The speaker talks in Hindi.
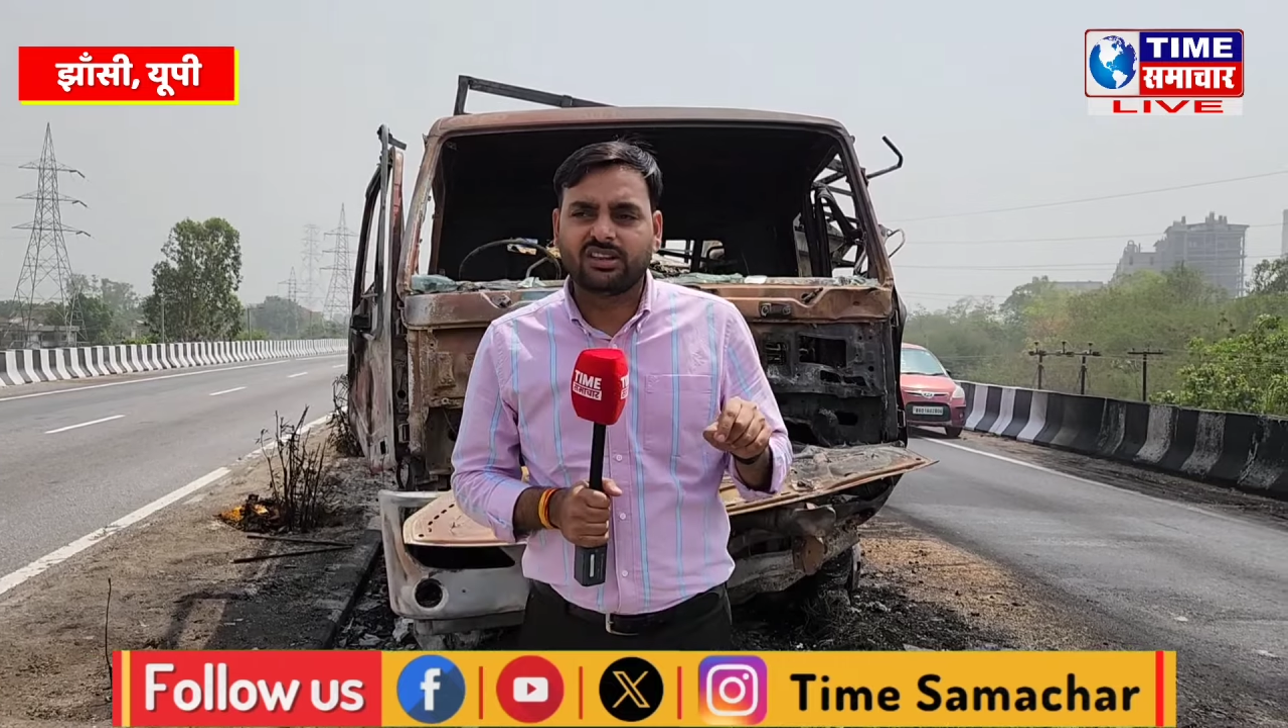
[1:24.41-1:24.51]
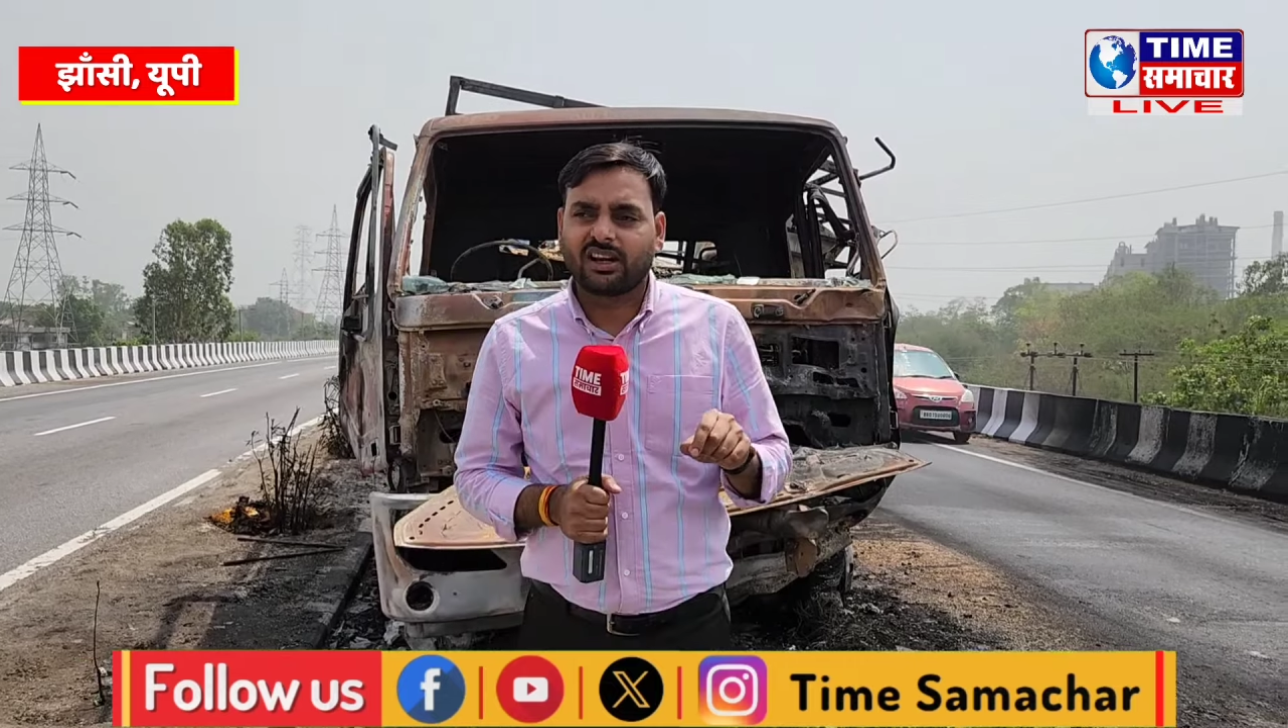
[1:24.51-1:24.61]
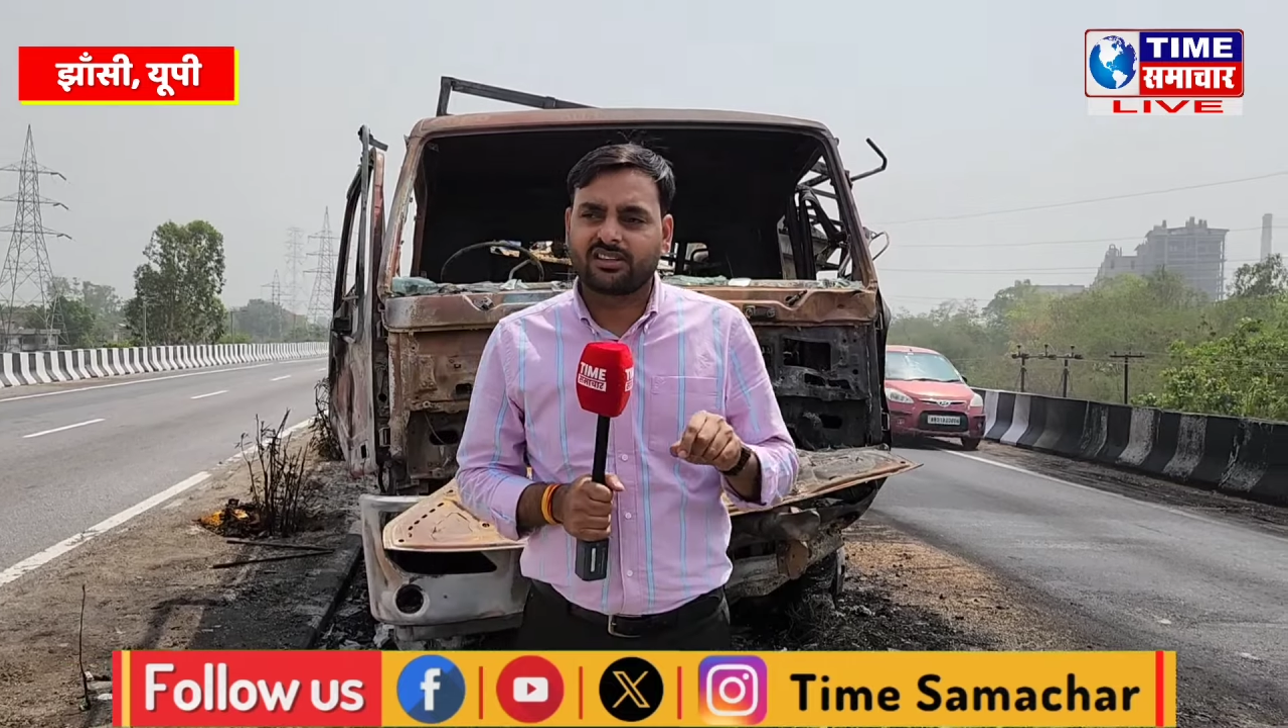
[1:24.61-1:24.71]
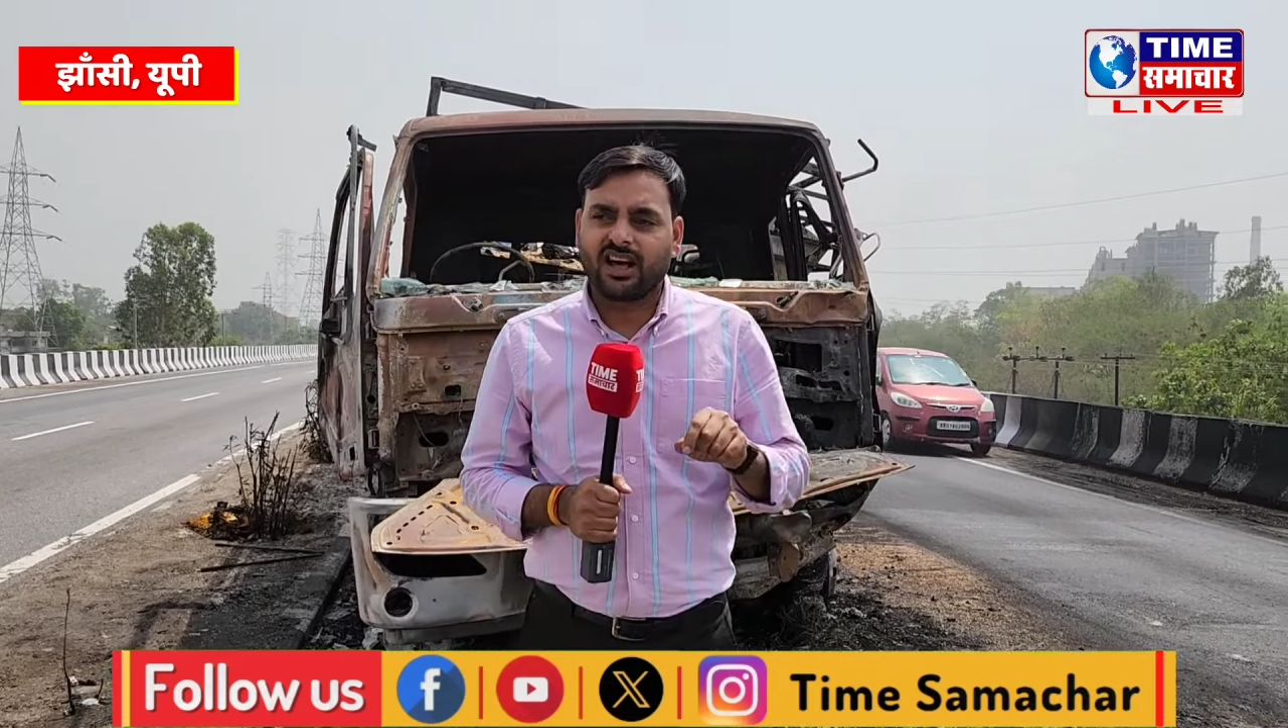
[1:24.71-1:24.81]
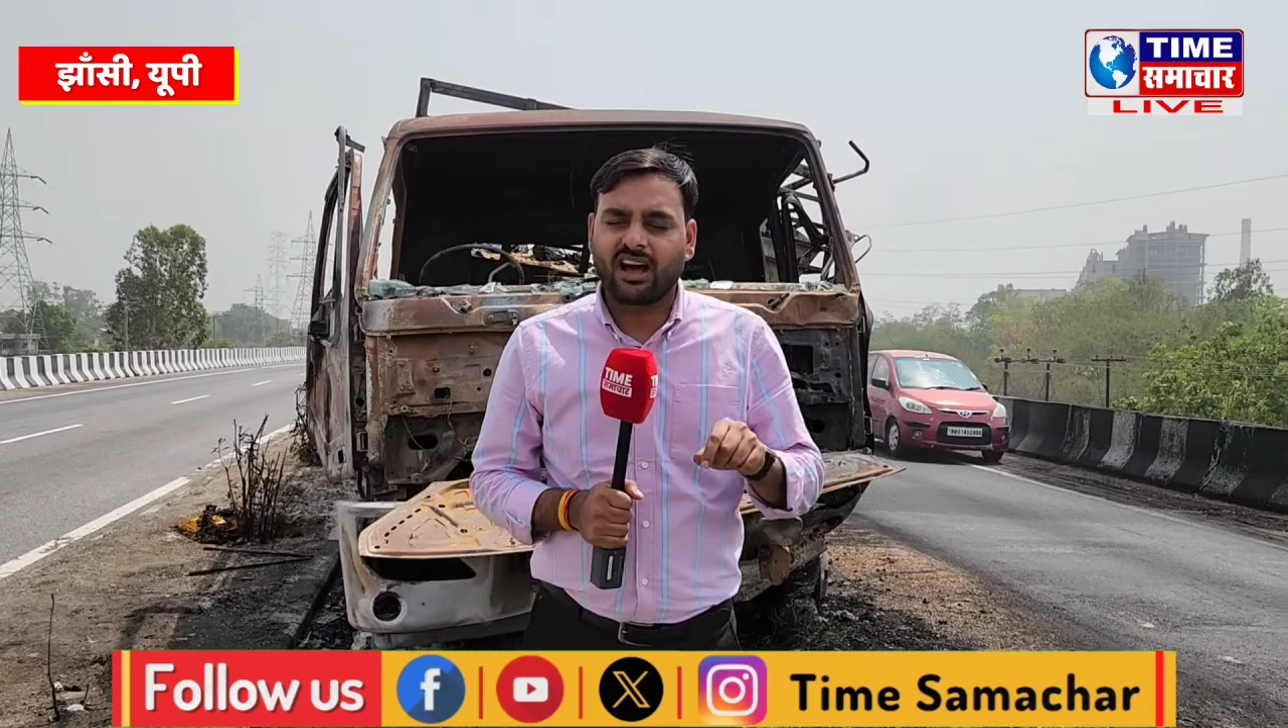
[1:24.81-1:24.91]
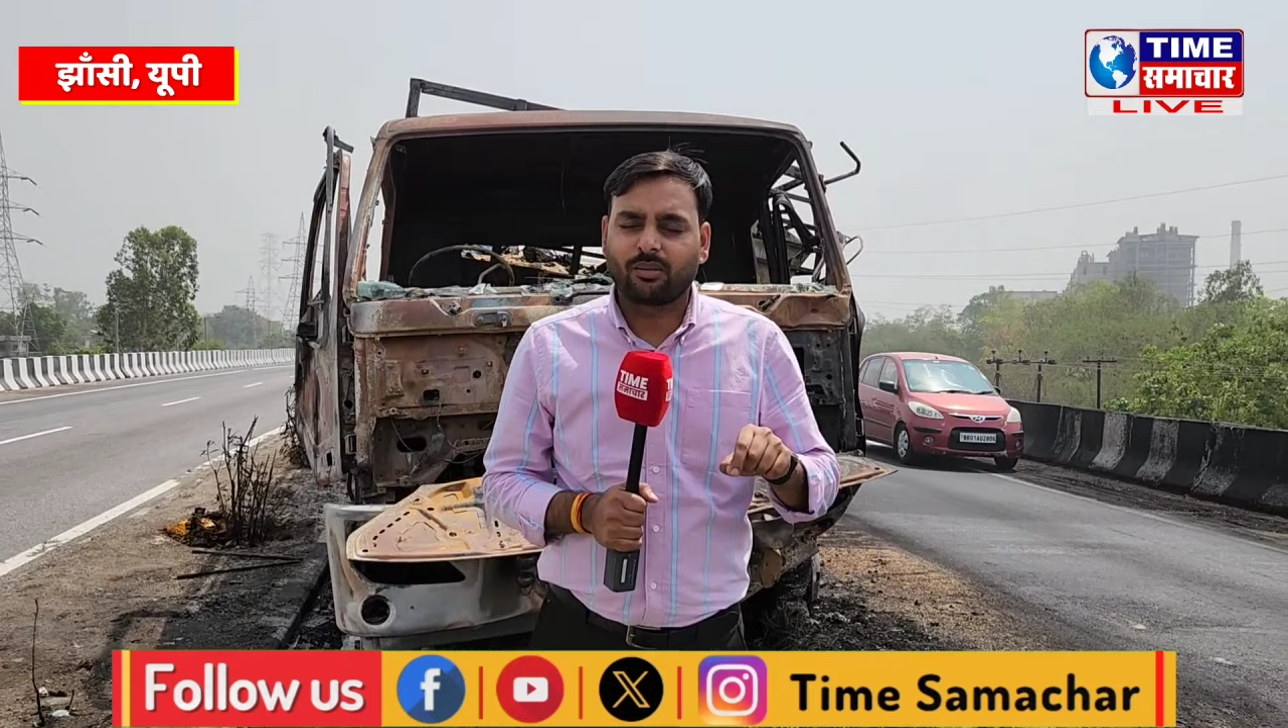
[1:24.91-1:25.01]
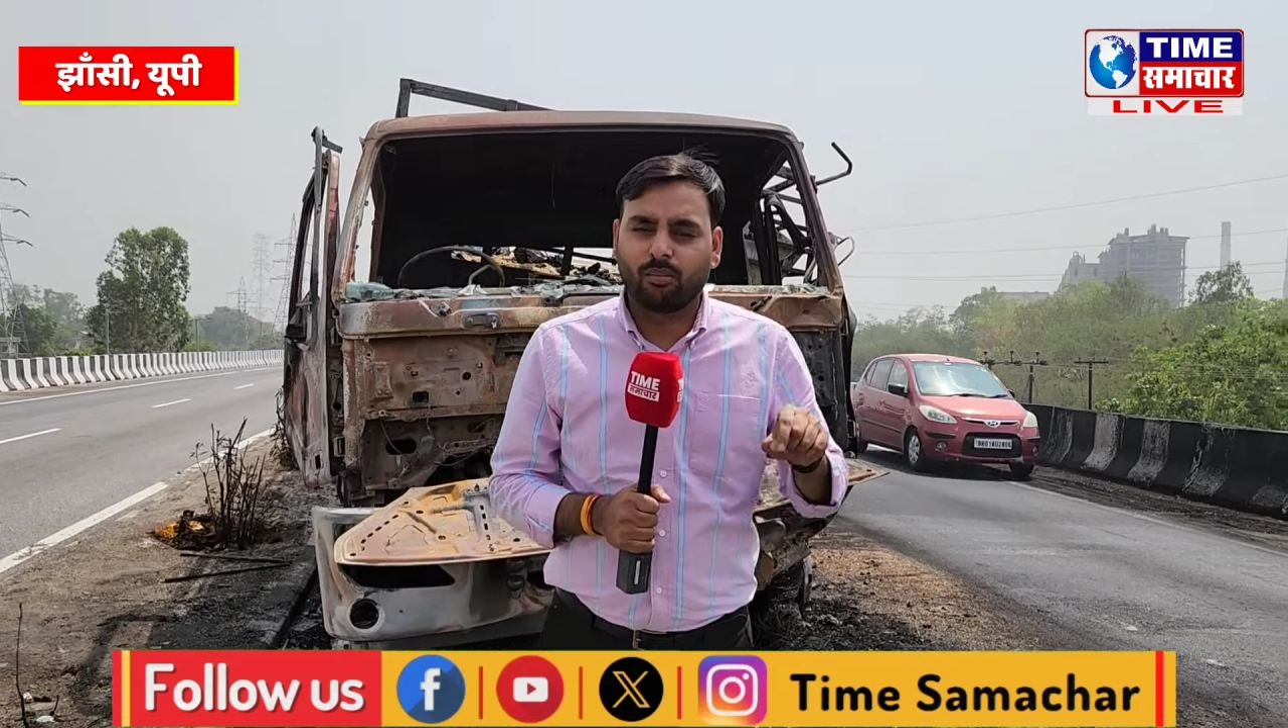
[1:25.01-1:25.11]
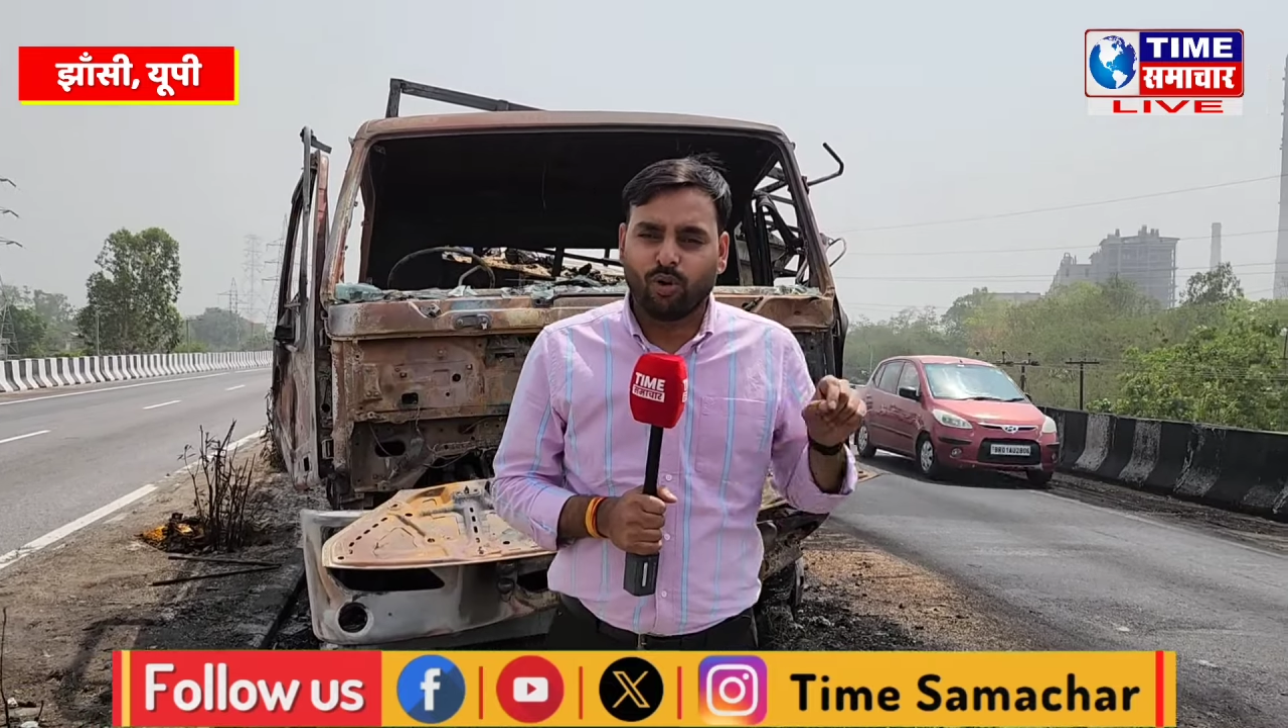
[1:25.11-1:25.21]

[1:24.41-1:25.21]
दर्दनाक